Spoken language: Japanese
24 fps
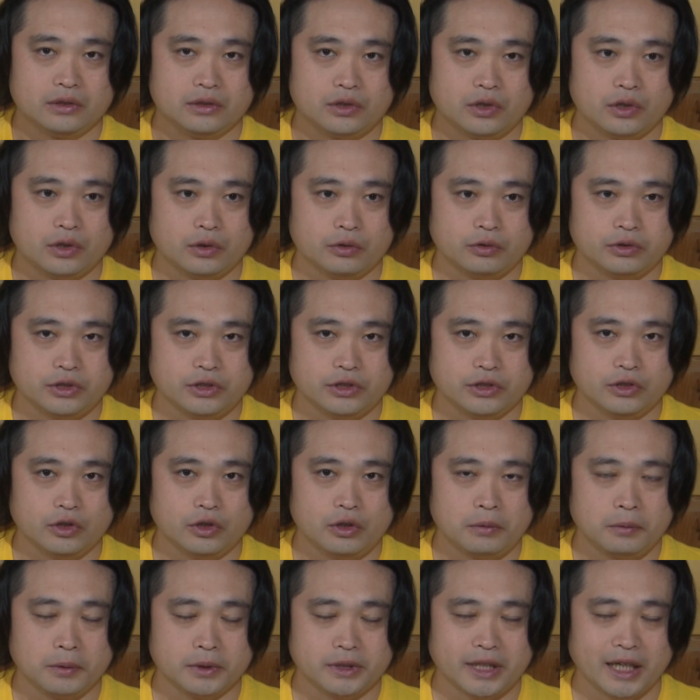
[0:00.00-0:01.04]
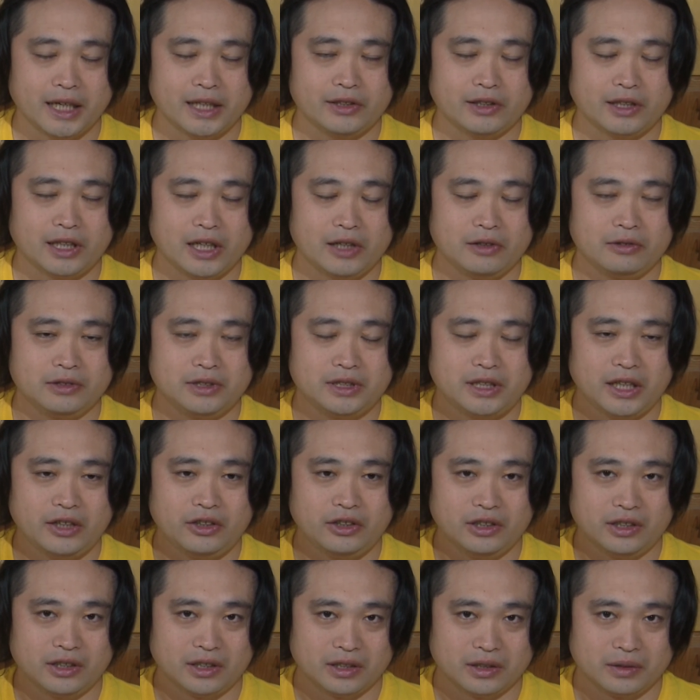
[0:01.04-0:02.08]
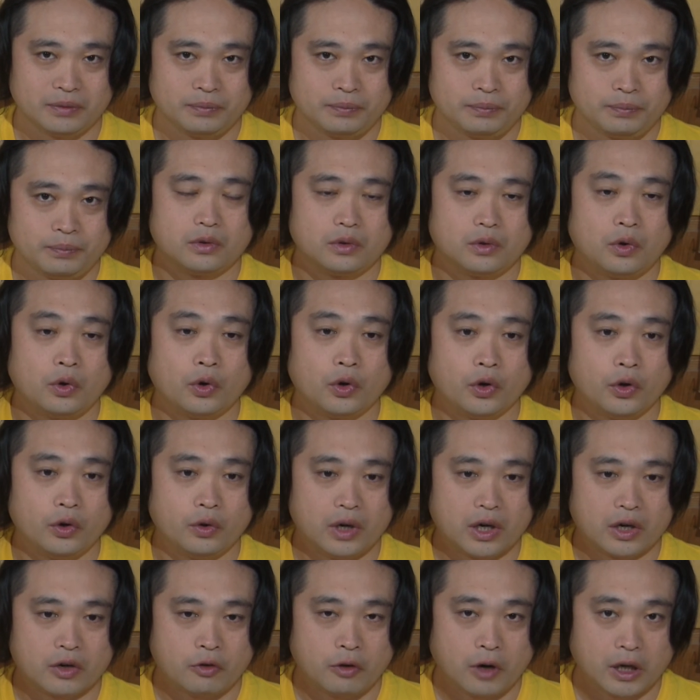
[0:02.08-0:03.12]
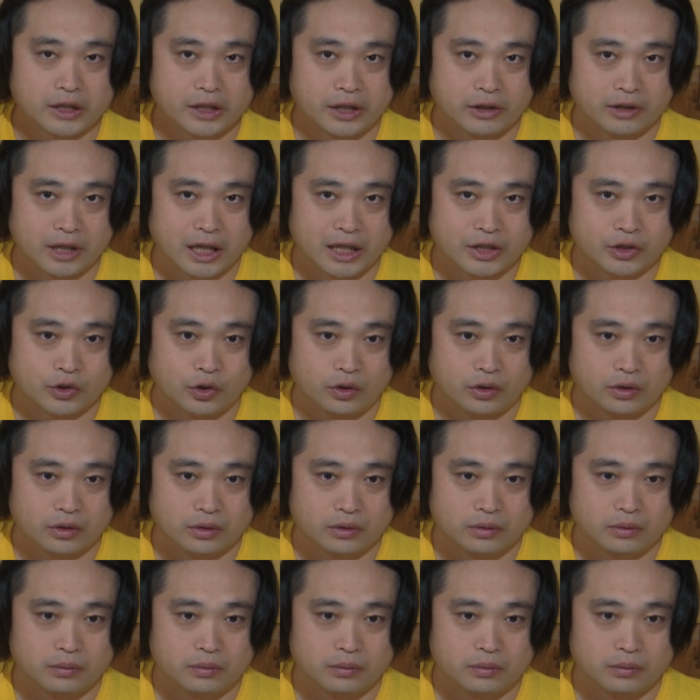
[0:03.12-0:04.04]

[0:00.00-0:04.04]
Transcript: それと普通のおもちゃ屋とかで売ってる、このような小型のラジコン。